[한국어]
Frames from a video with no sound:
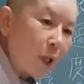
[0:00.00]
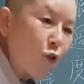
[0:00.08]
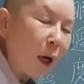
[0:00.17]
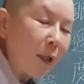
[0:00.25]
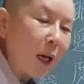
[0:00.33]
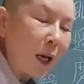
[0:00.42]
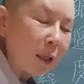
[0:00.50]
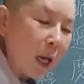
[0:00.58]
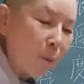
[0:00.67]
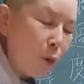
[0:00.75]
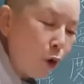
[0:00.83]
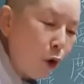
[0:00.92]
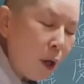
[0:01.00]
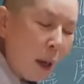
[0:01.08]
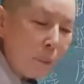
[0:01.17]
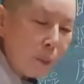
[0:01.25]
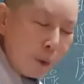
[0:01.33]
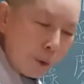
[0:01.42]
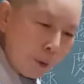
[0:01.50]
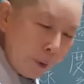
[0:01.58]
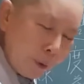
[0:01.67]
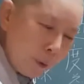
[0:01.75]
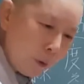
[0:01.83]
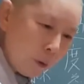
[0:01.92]
자주 왔다 갔다 하면 보여야 안
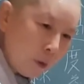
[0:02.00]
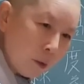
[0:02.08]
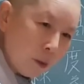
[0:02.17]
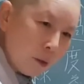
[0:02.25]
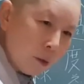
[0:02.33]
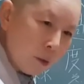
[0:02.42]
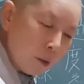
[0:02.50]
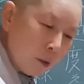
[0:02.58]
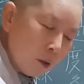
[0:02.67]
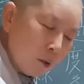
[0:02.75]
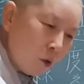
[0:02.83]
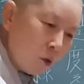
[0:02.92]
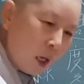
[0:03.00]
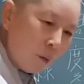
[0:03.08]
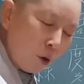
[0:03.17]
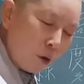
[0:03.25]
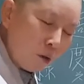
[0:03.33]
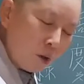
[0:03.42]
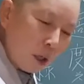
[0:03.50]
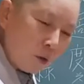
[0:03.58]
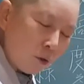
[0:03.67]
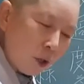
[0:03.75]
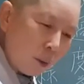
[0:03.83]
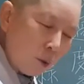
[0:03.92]
보여요. 저 사람
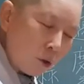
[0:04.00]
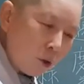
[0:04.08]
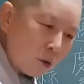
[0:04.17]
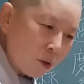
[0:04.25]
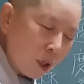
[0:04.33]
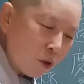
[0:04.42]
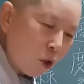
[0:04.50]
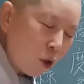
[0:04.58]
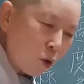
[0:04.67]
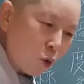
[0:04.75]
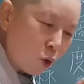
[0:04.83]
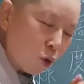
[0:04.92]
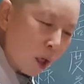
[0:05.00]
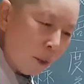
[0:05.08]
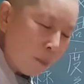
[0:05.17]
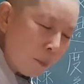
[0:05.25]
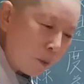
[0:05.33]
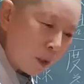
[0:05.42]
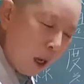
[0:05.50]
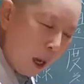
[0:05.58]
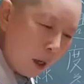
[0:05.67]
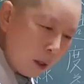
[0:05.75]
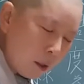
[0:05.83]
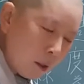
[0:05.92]
어떻더라, 저 사람 어떻더라, 저거는 좋더라,
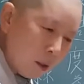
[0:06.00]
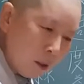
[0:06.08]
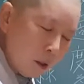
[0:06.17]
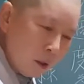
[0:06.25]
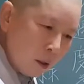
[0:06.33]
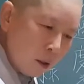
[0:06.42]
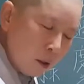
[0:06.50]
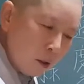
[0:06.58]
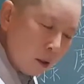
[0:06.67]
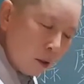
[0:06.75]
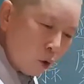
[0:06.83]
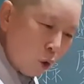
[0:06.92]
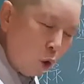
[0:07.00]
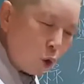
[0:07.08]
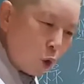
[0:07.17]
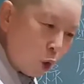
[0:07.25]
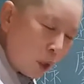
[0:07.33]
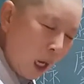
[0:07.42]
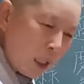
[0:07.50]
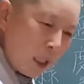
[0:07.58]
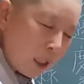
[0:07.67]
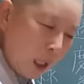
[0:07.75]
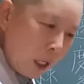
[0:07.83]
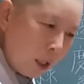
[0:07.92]
믿더라 응? 조, 좋다,
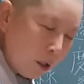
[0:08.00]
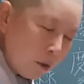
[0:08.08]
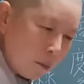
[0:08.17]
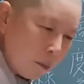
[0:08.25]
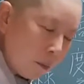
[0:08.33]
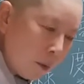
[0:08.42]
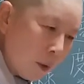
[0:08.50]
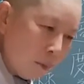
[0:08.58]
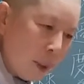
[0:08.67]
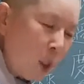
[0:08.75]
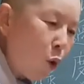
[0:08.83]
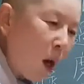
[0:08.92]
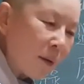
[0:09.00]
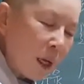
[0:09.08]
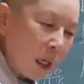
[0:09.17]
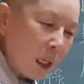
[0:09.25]
싫다 이런 미호가